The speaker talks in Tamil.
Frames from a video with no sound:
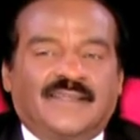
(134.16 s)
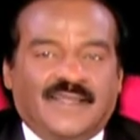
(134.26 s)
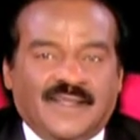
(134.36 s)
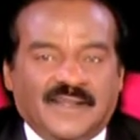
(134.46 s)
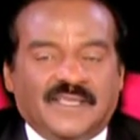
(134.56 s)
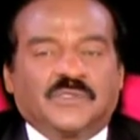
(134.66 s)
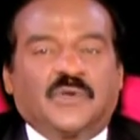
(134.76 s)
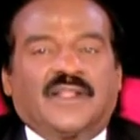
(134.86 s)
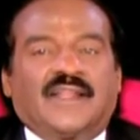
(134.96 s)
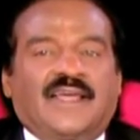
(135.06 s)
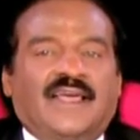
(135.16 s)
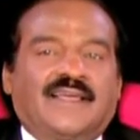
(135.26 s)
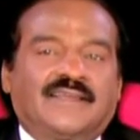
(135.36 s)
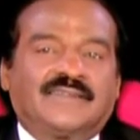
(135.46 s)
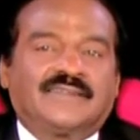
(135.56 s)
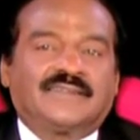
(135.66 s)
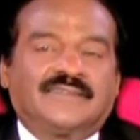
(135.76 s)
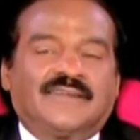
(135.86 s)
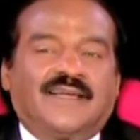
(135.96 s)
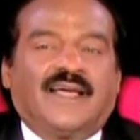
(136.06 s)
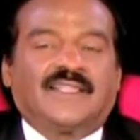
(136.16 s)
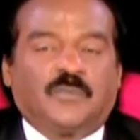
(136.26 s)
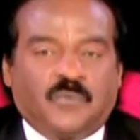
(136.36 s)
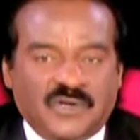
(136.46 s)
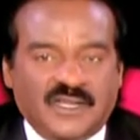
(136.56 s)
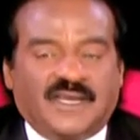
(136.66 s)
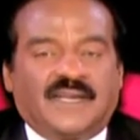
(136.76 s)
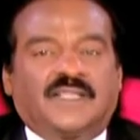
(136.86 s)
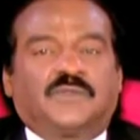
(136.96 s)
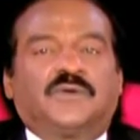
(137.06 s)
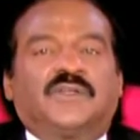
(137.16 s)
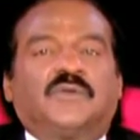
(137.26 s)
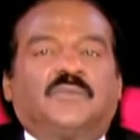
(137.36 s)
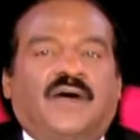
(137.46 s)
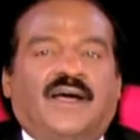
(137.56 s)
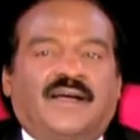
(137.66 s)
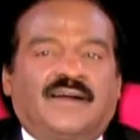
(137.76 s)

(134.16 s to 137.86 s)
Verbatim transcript: என்ன சொல்லலை அந்த புல்லுக்கட்டை தூக்கிட்டு போ